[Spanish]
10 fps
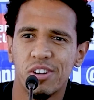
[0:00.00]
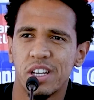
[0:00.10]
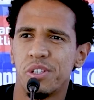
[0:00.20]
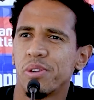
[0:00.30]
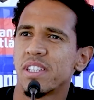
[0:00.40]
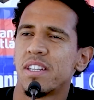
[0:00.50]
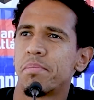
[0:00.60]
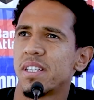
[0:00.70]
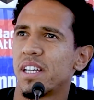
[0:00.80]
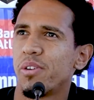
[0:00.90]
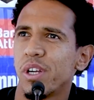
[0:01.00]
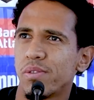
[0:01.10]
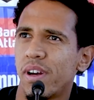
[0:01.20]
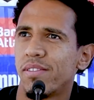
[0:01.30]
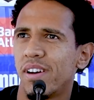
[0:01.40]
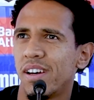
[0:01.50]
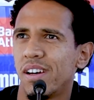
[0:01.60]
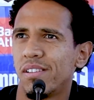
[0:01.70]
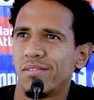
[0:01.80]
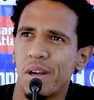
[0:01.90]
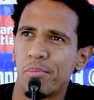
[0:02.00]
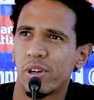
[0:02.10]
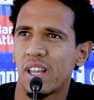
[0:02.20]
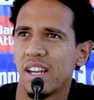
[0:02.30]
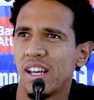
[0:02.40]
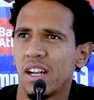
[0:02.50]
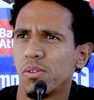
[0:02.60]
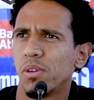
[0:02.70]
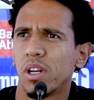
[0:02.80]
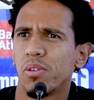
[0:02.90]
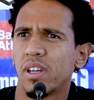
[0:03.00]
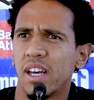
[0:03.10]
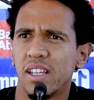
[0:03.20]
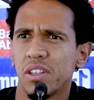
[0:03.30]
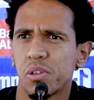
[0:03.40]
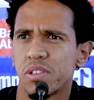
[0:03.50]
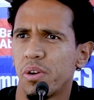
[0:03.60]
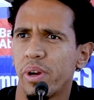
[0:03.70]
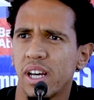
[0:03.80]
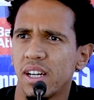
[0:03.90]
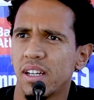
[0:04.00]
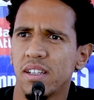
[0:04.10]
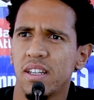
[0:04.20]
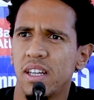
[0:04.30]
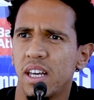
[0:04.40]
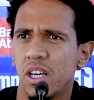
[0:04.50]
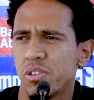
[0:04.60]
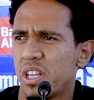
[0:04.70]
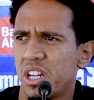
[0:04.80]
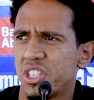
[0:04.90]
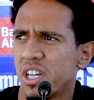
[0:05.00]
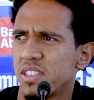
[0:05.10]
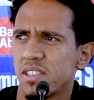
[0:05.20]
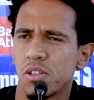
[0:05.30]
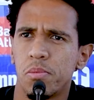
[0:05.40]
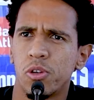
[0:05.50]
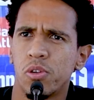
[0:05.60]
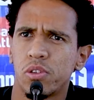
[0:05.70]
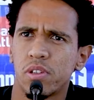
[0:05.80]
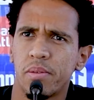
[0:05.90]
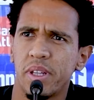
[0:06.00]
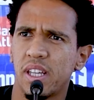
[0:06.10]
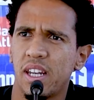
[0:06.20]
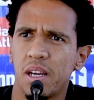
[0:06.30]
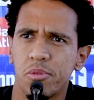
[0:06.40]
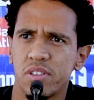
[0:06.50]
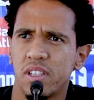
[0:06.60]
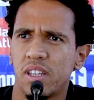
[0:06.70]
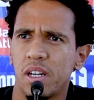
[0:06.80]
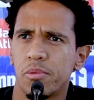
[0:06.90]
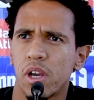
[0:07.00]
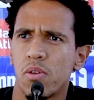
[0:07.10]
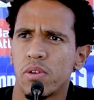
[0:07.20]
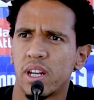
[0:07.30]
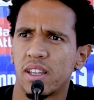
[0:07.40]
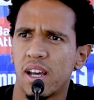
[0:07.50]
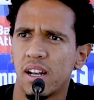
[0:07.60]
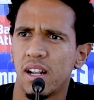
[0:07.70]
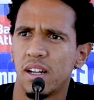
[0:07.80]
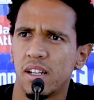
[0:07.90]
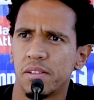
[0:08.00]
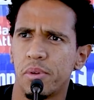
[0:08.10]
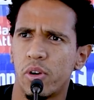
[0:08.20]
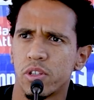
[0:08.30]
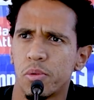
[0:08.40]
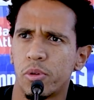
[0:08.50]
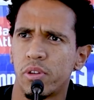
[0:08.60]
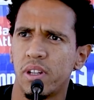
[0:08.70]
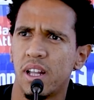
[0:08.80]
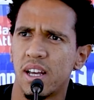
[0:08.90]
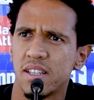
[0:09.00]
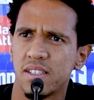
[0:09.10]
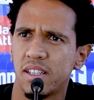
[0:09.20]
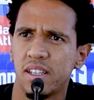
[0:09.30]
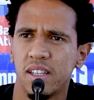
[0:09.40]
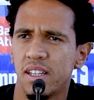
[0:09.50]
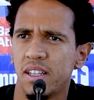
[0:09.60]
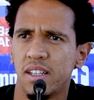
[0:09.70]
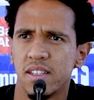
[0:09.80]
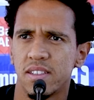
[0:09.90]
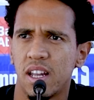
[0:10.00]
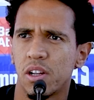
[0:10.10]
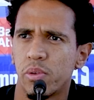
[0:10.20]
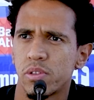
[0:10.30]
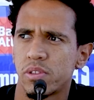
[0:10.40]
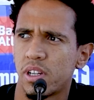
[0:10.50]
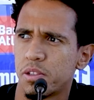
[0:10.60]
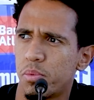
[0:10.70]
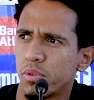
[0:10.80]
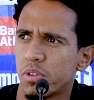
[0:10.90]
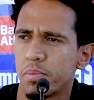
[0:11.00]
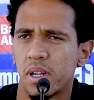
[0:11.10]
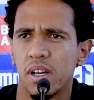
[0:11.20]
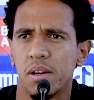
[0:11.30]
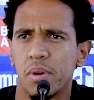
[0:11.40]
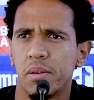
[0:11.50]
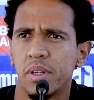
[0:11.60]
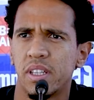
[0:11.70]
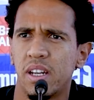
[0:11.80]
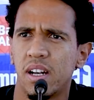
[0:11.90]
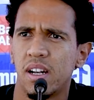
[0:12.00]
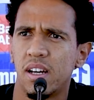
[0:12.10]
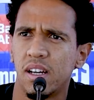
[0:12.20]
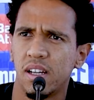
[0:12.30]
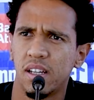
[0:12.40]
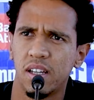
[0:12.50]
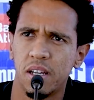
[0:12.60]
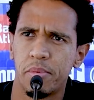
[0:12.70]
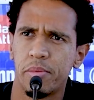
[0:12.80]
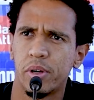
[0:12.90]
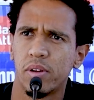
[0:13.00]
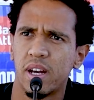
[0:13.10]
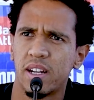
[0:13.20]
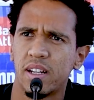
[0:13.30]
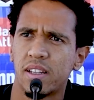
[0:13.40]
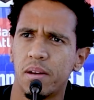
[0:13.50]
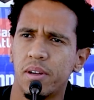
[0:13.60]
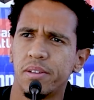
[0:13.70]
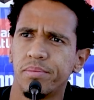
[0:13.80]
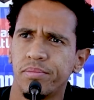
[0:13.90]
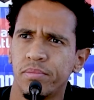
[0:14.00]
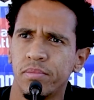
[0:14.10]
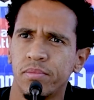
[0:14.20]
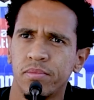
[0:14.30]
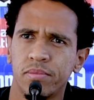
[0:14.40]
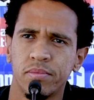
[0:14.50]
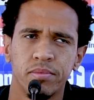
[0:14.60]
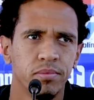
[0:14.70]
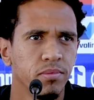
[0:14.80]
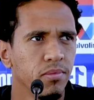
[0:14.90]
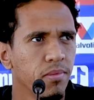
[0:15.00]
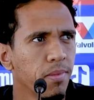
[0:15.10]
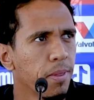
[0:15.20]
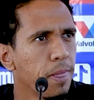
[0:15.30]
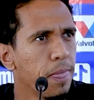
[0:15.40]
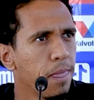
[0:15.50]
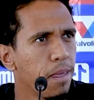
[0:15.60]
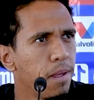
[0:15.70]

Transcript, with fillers: ocasión que están pasando ellos va, va, va a importar en algo. Creo que adentro se juega, ellos tienen chance, así como nosotros también tenemos, y tenemos que concretar las mejores oportunidades y salir con esos tres puntos para, para mantener el primer lugar en la tabla. Víctor Bustillo, de Diario Díaz.